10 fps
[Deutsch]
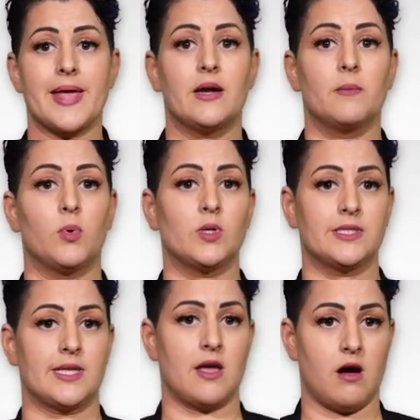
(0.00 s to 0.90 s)
Auf der
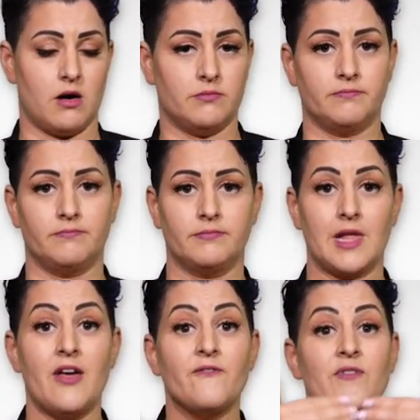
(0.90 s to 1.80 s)
Webseite des
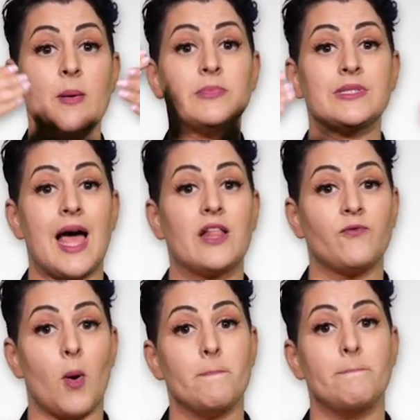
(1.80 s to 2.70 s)
Bauinspektorats können
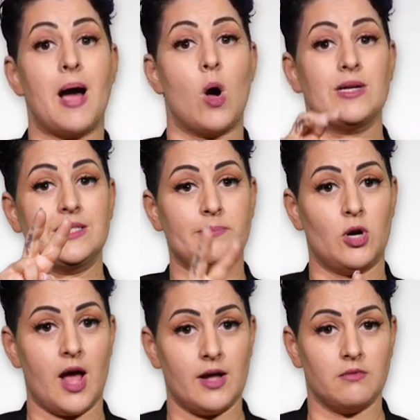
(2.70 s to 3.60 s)
Sie zudem
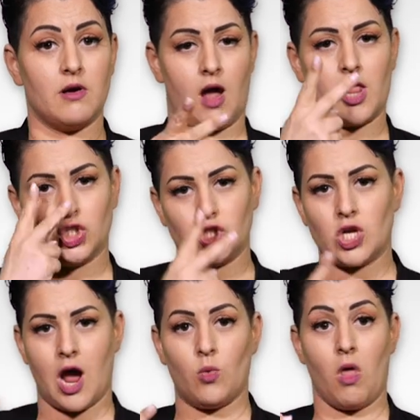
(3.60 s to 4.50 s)
Einsicht in aktuelle
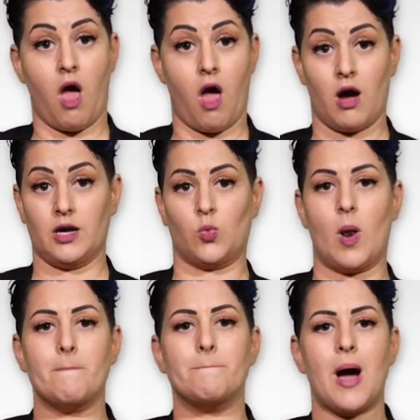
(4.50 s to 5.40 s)

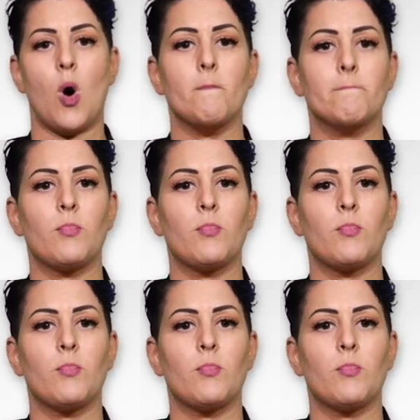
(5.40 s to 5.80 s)
Baupublikationen nehmen.